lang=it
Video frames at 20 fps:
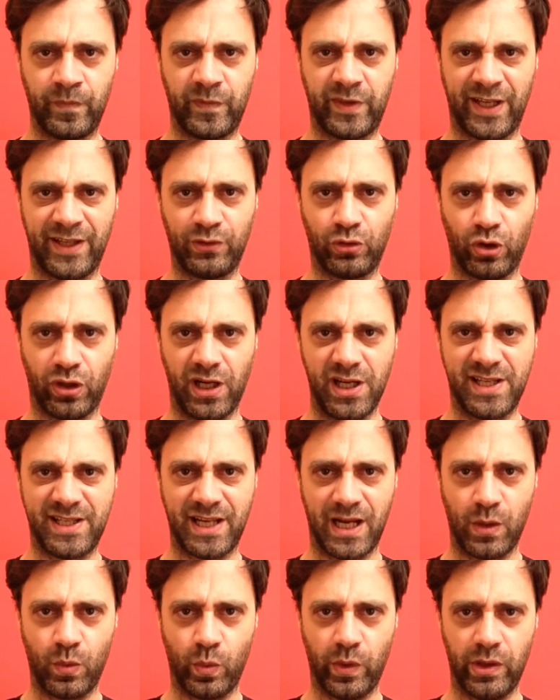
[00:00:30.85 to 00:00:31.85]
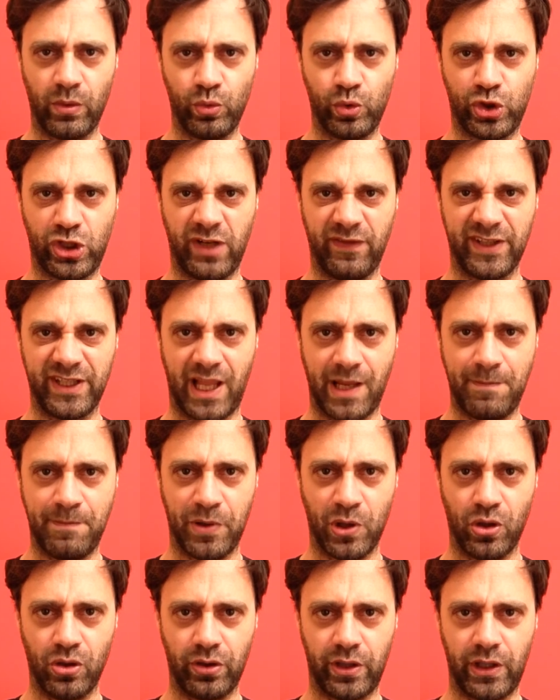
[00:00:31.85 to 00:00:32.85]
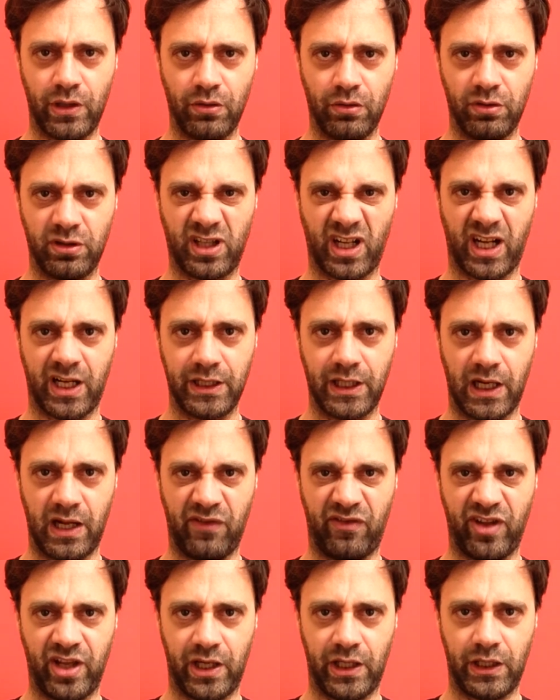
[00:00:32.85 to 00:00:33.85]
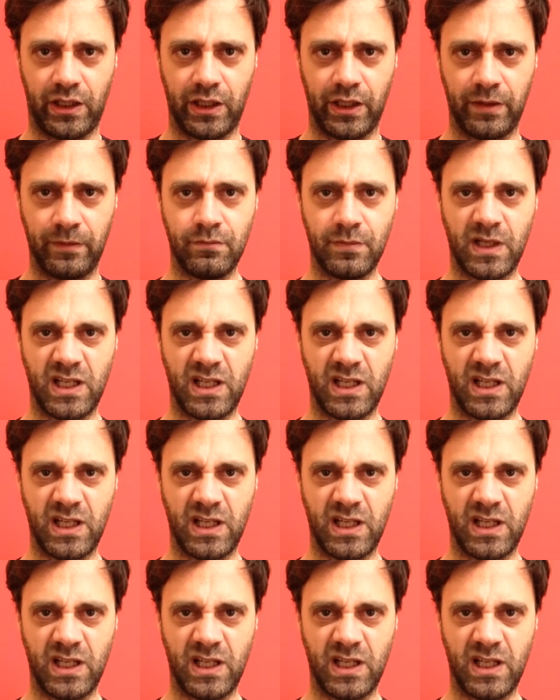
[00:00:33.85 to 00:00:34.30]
tanto che il sangue usciva dai pori oltre che dalle ferite.